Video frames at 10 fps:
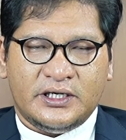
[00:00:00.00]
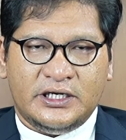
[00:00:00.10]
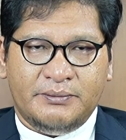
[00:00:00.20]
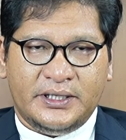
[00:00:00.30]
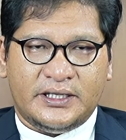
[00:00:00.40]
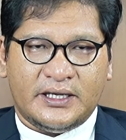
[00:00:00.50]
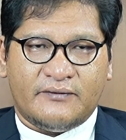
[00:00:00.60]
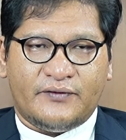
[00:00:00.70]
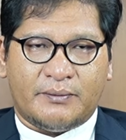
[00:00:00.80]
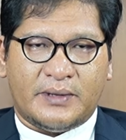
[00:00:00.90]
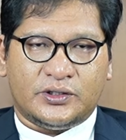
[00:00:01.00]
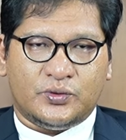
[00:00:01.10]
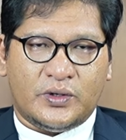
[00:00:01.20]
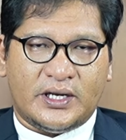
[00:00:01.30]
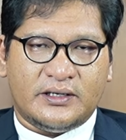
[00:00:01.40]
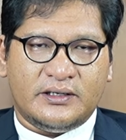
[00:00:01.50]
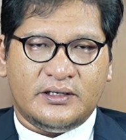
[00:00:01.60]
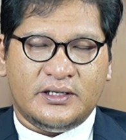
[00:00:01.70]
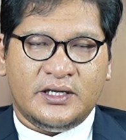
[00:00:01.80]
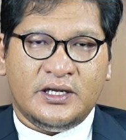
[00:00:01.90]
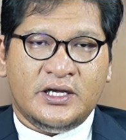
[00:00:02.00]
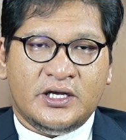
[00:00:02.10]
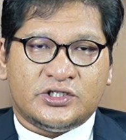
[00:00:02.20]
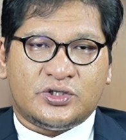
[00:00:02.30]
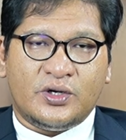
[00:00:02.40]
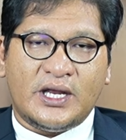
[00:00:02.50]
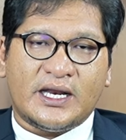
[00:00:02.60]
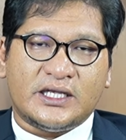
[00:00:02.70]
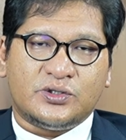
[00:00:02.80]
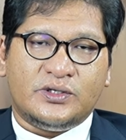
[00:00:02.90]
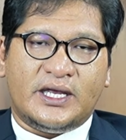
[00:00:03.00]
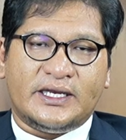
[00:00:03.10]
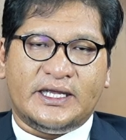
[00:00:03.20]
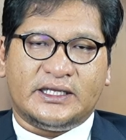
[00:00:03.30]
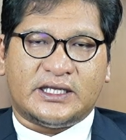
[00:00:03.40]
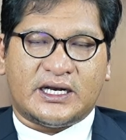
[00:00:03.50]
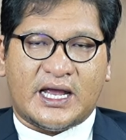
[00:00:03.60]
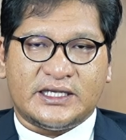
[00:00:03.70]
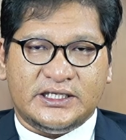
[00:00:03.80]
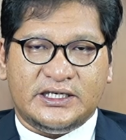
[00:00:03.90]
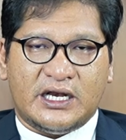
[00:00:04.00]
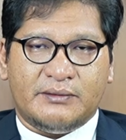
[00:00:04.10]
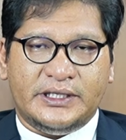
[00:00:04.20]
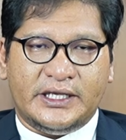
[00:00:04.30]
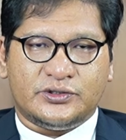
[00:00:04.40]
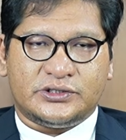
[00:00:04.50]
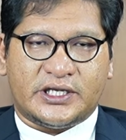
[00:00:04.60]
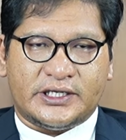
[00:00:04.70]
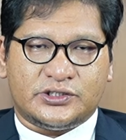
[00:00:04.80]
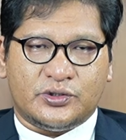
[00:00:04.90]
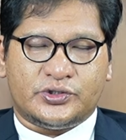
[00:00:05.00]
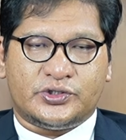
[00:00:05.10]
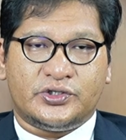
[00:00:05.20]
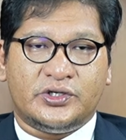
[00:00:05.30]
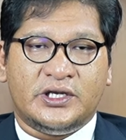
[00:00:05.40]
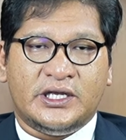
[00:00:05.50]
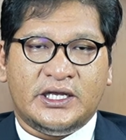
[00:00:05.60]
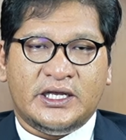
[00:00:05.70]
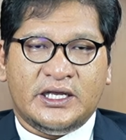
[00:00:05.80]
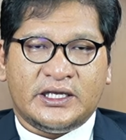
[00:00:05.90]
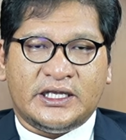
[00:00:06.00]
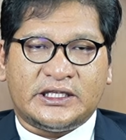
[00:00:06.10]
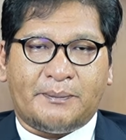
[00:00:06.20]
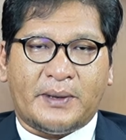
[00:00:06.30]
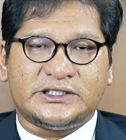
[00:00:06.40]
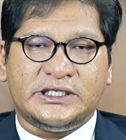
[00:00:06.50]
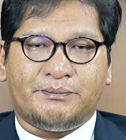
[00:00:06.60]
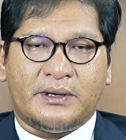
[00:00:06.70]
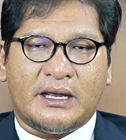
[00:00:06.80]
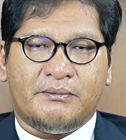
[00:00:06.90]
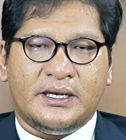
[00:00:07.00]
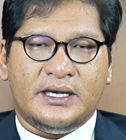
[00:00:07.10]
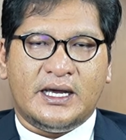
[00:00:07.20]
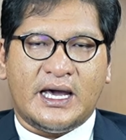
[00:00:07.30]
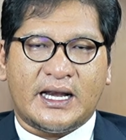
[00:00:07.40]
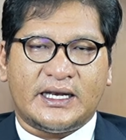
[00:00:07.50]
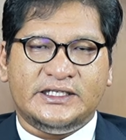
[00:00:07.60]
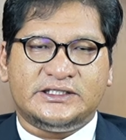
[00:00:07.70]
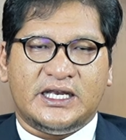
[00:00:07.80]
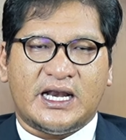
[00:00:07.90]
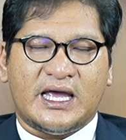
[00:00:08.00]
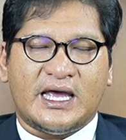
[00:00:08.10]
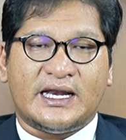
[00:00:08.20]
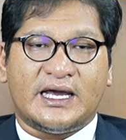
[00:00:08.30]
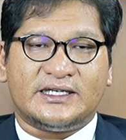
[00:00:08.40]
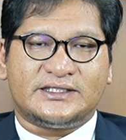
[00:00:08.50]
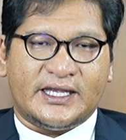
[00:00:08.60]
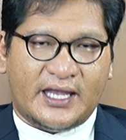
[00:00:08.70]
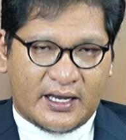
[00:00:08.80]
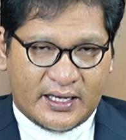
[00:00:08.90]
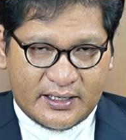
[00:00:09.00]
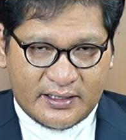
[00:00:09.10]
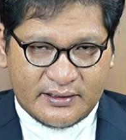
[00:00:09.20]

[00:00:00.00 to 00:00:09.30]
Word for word: Demikian firman Tuhan. Saudara-saudari yang terkasih dalam Yesus Kristus, kita pasti pernah mendengar istilah anak kesayangan.